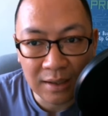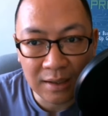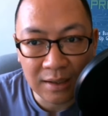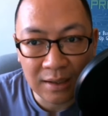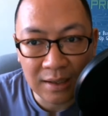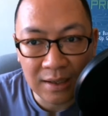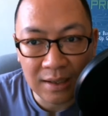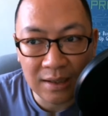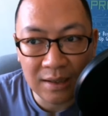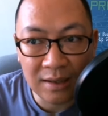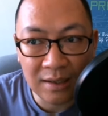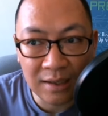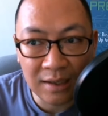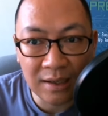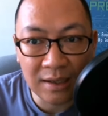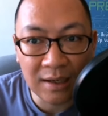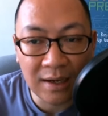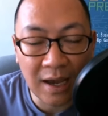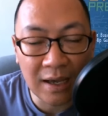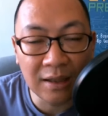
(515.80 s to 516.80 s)

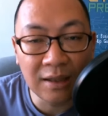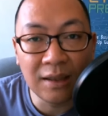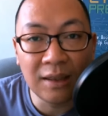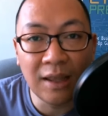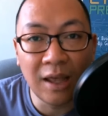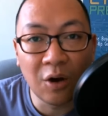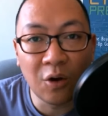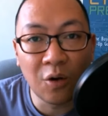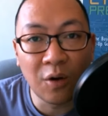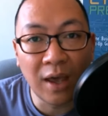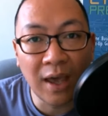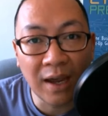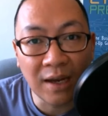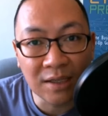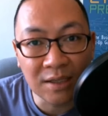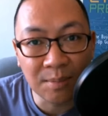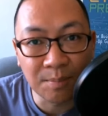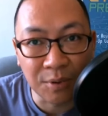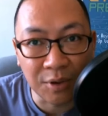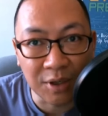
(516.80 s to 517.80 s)
hindi kahit hindi ako
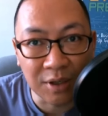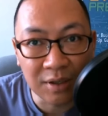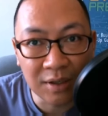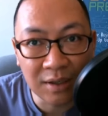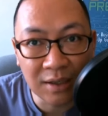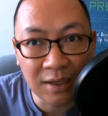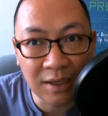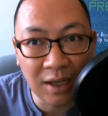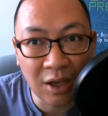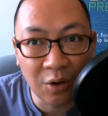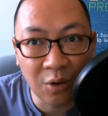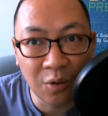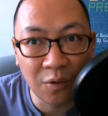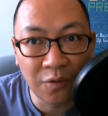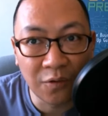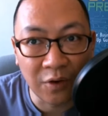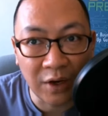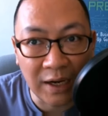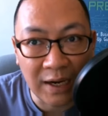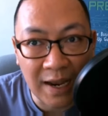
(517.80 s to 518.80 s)
expert, hindi ako
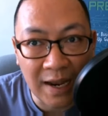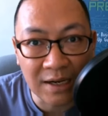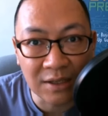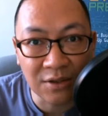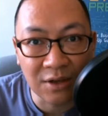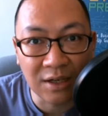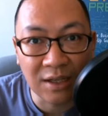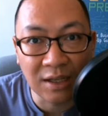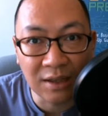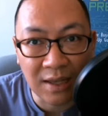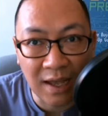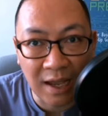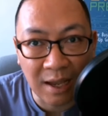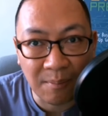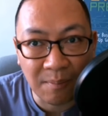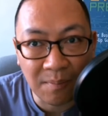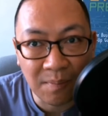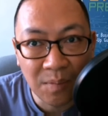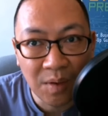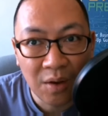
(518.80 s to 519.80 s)
freelancer at the
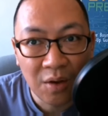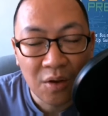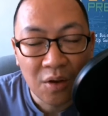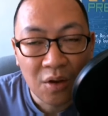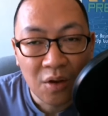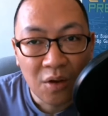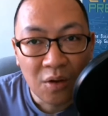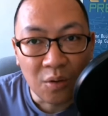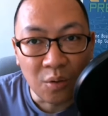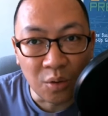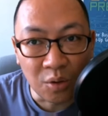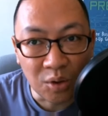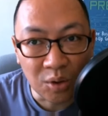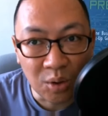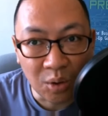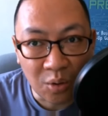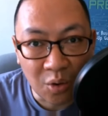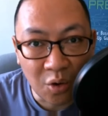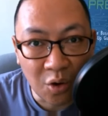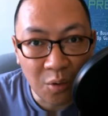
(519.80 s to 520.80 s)
time,
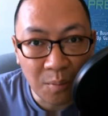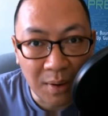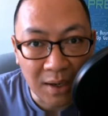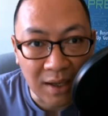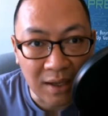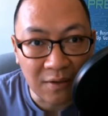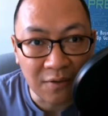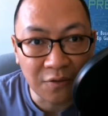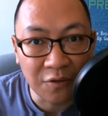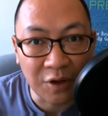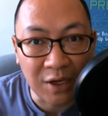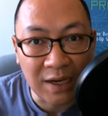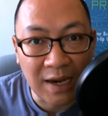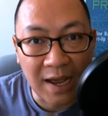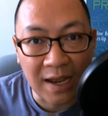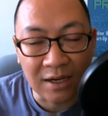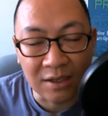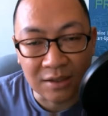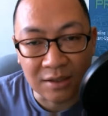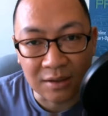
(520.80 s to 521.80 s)
gusto ko maging
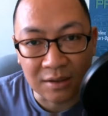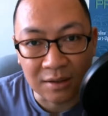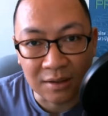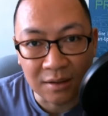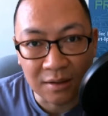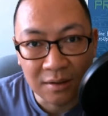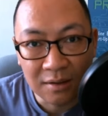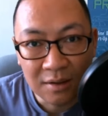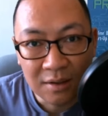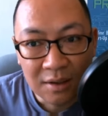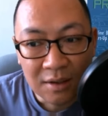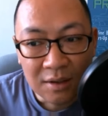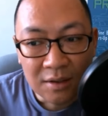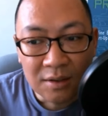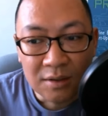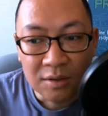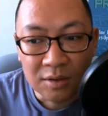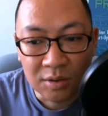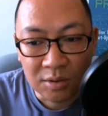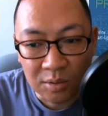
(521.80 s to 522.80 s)
freelancer.
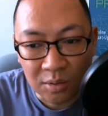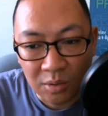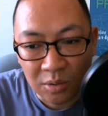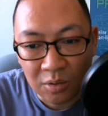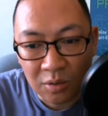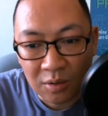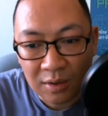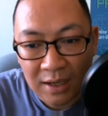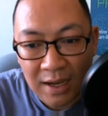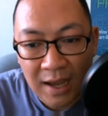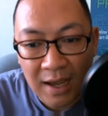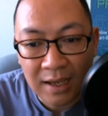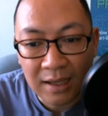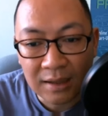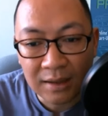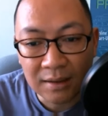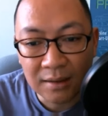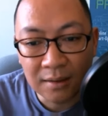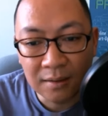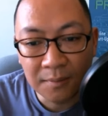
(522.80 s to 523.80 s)
So,
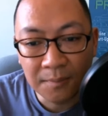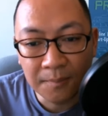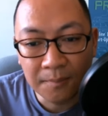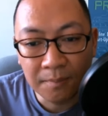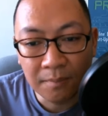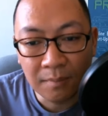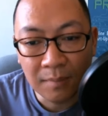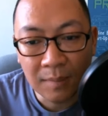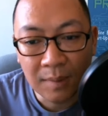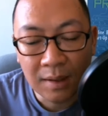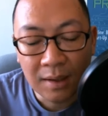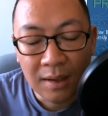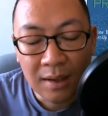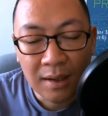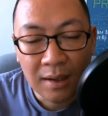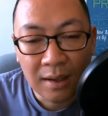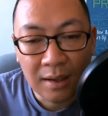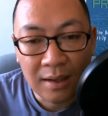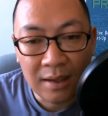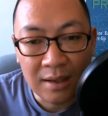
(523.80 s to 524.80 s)
kahit
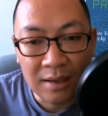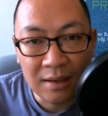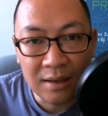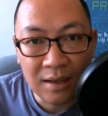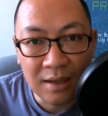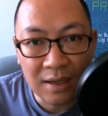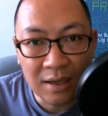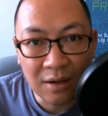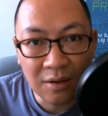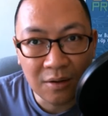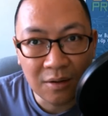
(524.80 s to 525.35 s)
hindi